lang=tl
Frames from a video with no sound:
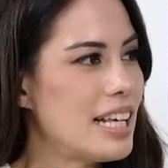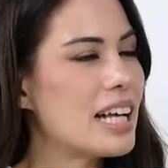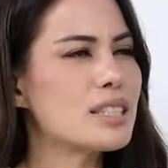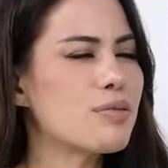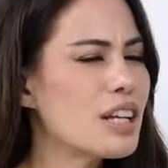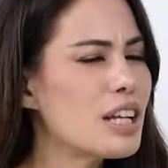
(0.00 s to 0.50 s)

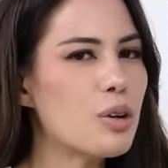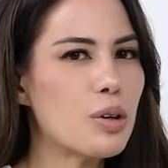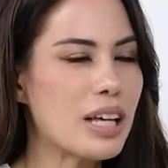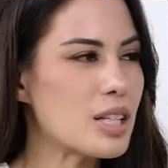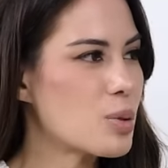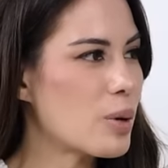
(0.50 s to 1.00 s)
Yes, feeling
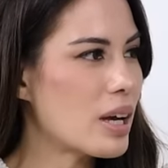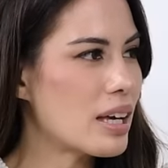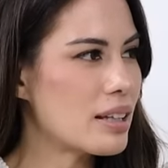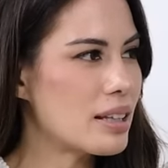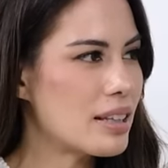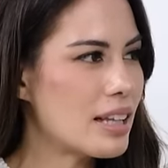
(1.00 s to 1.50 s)
ko that's
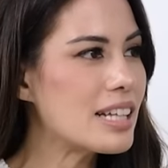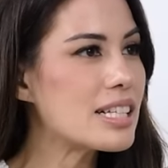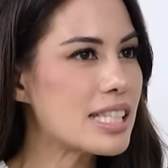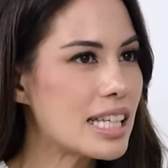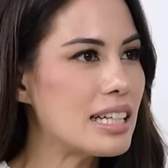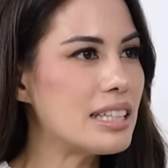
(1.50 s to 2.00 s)
why
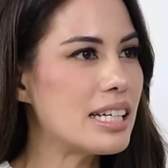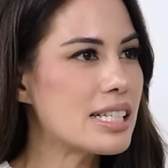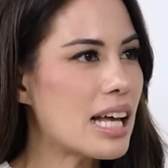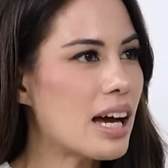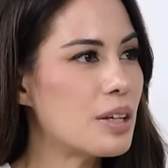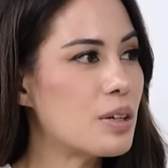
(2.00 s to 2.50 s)
na-instill
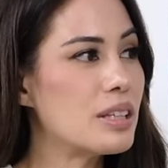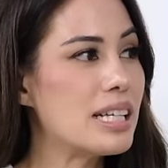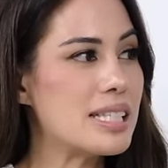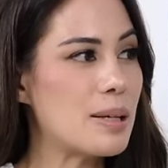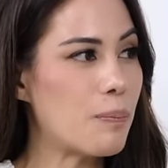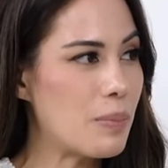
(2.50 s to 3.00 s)
din sa akin yung
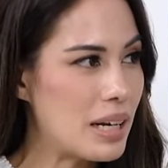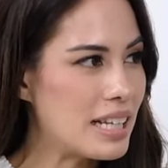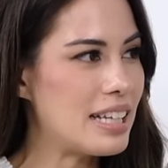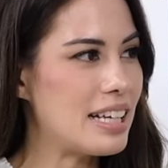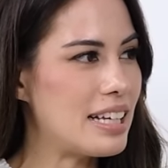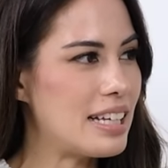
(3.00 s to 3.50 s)

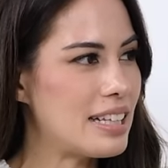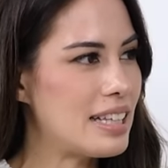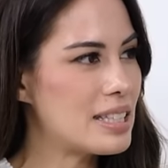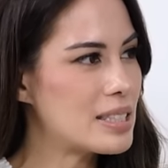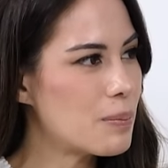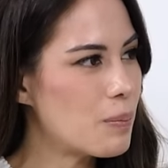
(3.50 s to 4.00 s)
discipline eh.
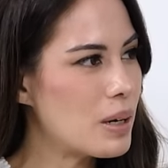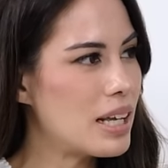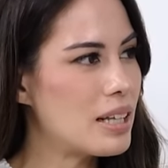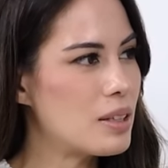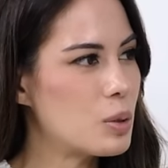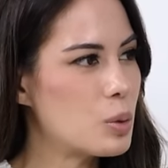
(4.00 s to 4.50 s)

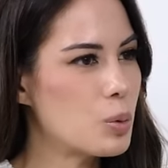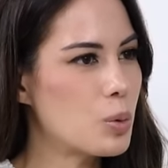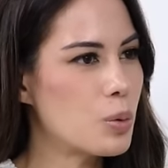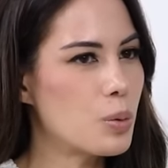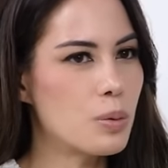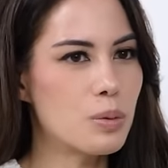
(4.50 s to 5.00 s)
Discipline uh-huh.
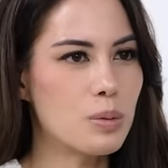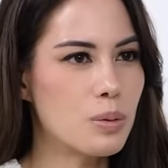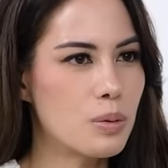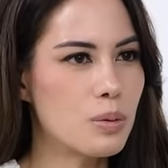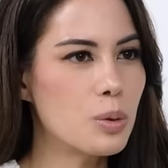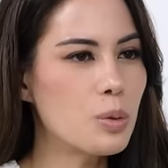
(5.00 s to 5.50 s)
to
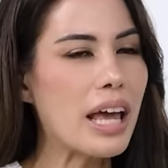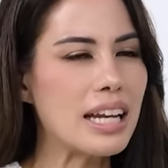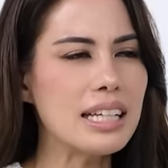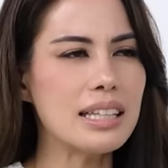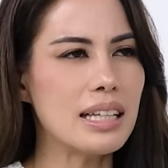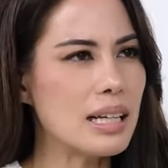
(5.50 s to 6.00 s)
do
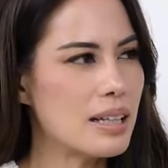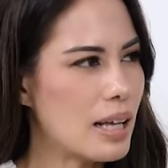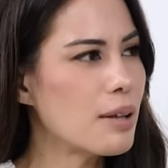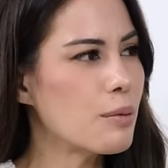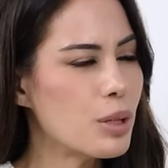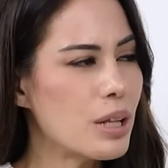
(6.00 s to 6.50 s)
anything
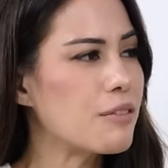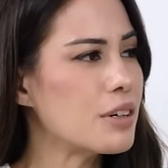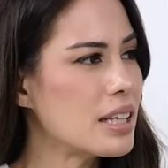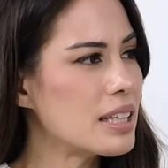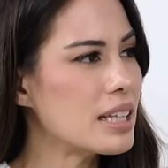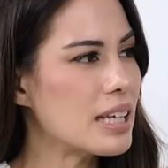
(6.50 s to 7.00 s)
and with
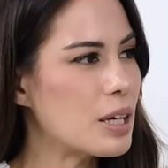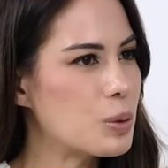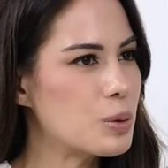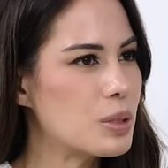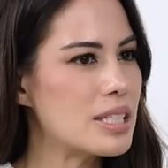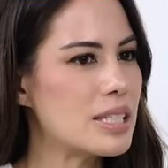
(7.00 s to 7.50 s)
everything that
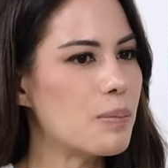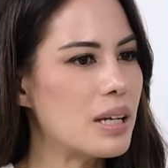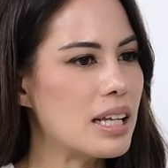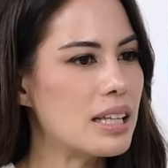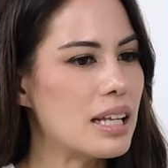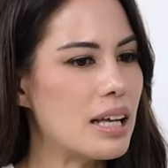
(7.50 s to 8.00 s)
I do,
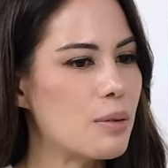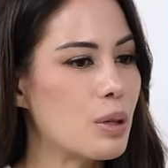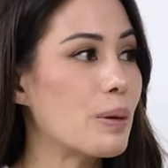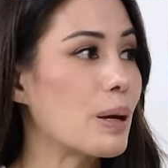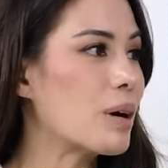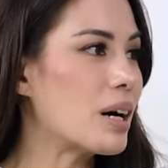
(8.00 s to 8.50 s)
discipline and eh,
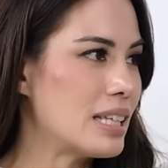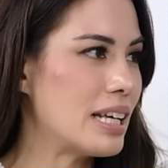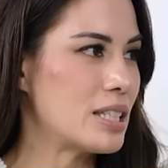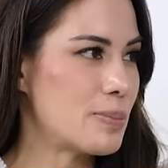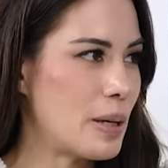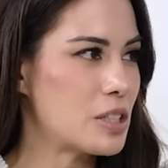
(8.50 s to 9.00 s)
with my
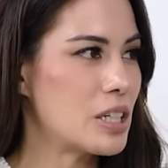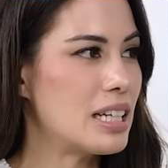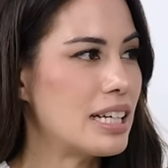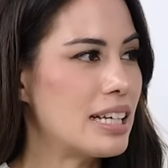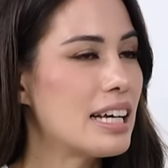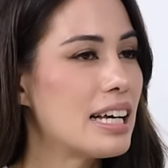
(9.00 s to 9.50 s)
body
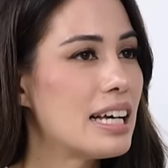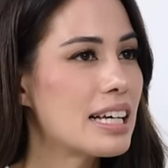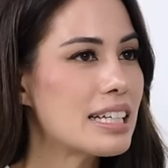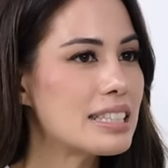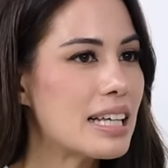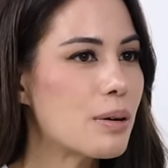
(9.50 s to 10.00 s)
especially.
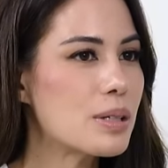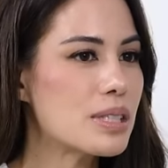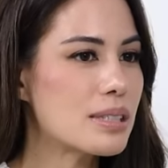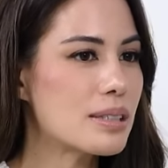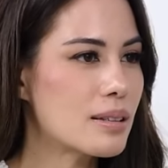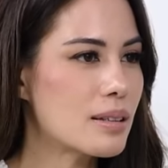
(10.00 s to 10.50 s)
Kasi I
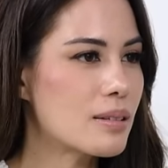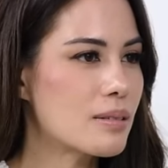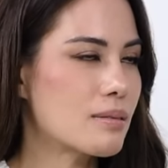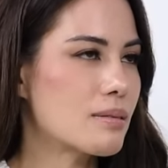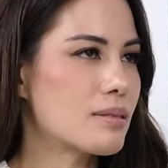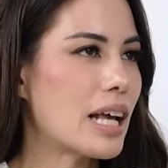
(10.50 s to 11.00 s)
was
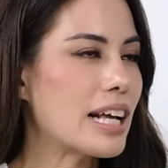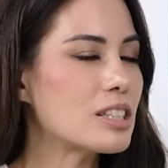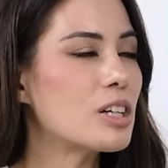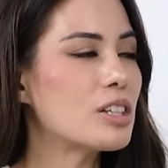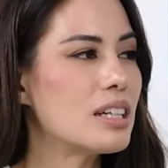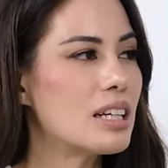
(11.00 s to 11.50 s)
I
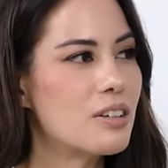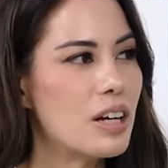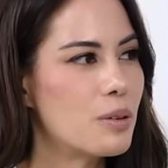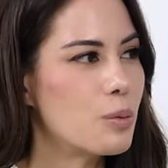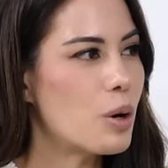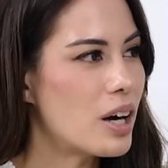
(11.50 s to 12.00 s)
started at
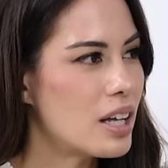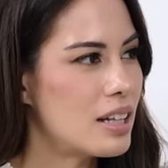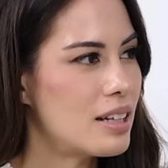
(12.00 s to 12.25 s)
grade 1.